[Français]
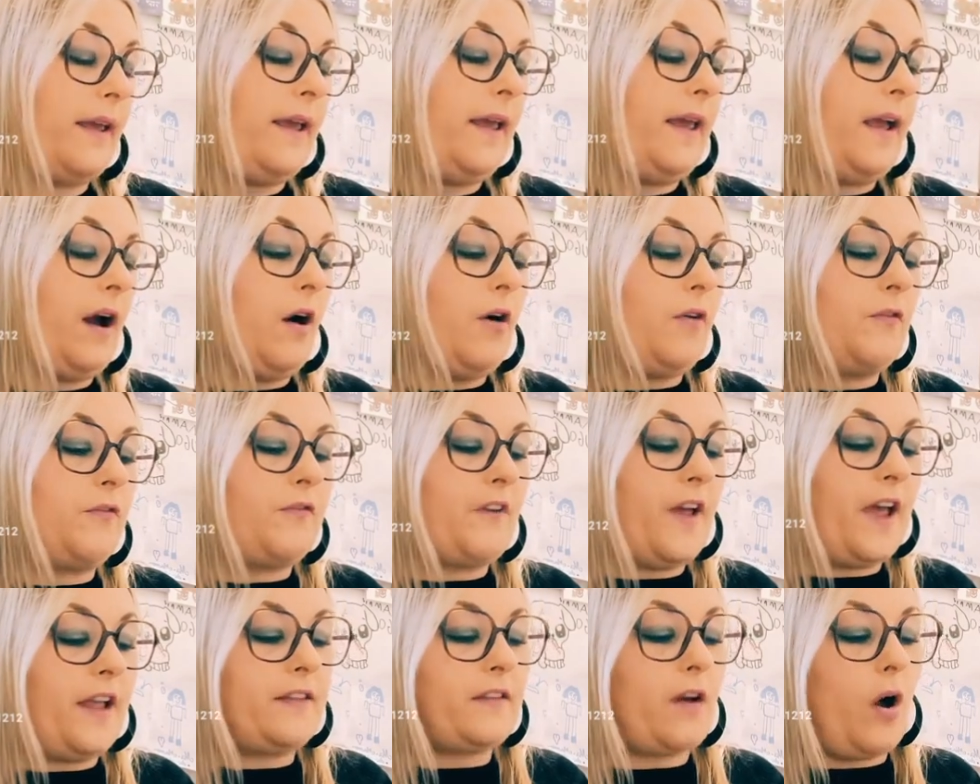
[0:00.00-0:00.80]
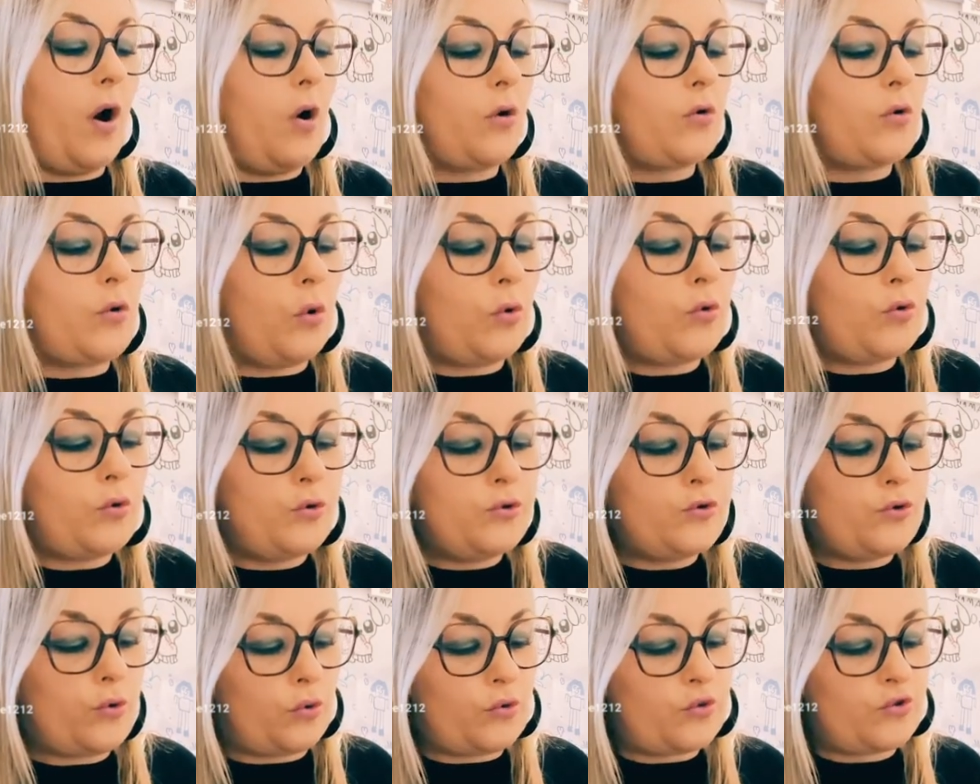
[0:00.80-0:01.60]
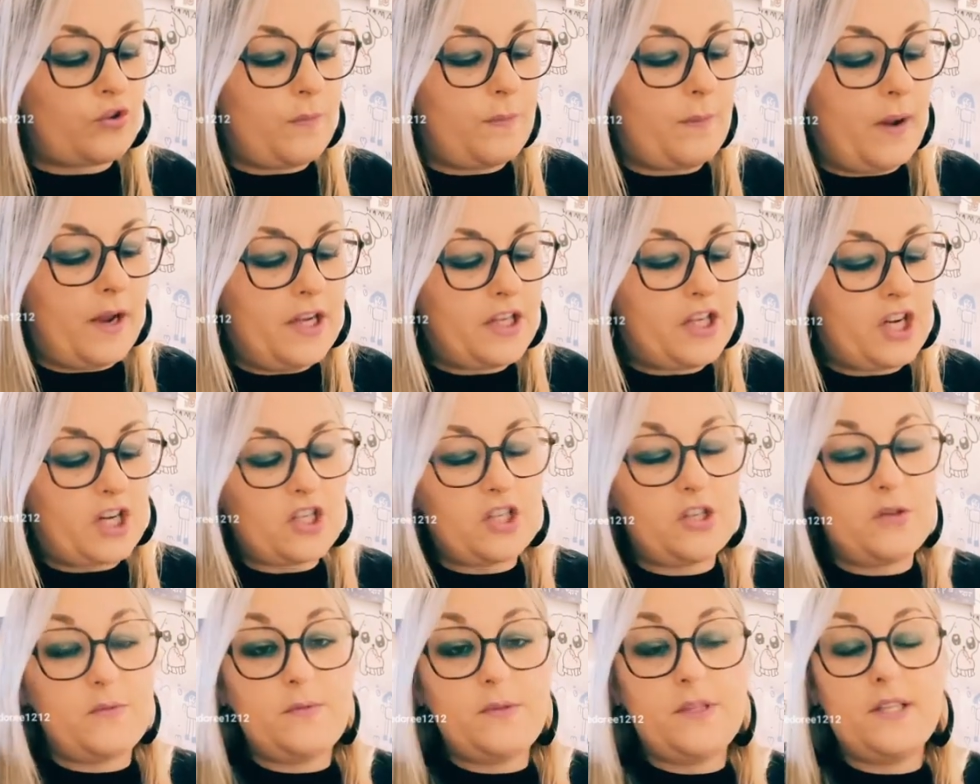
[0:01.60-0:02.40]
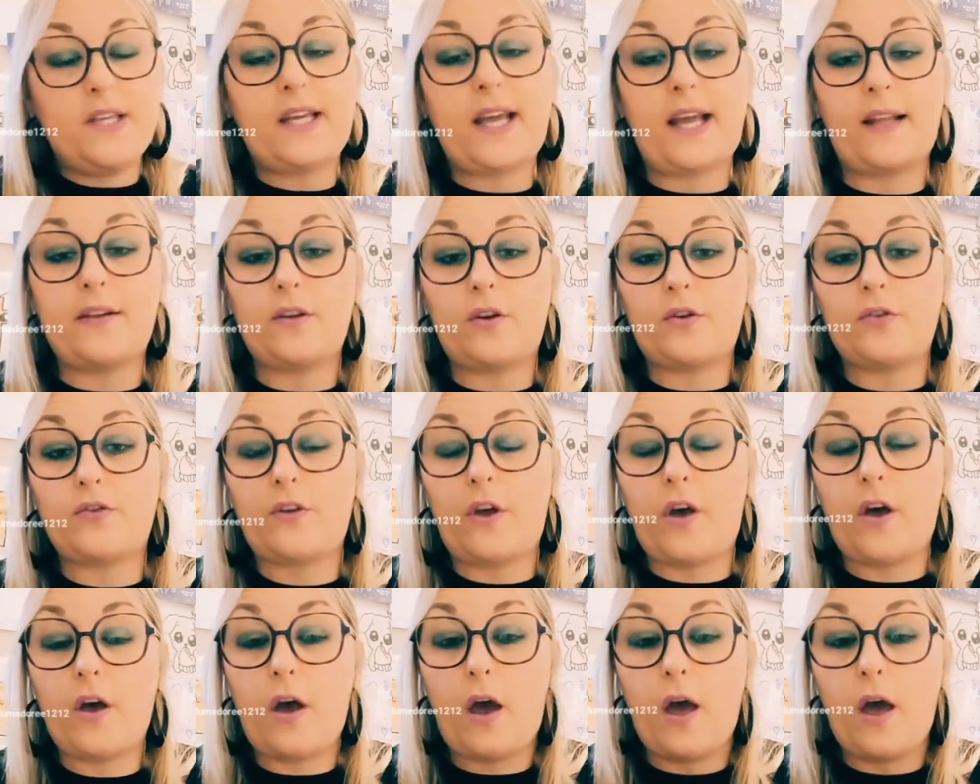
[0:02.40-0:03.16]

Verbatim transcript: Et en fait, en conclusion, je vais pas aller chercher midi 14h.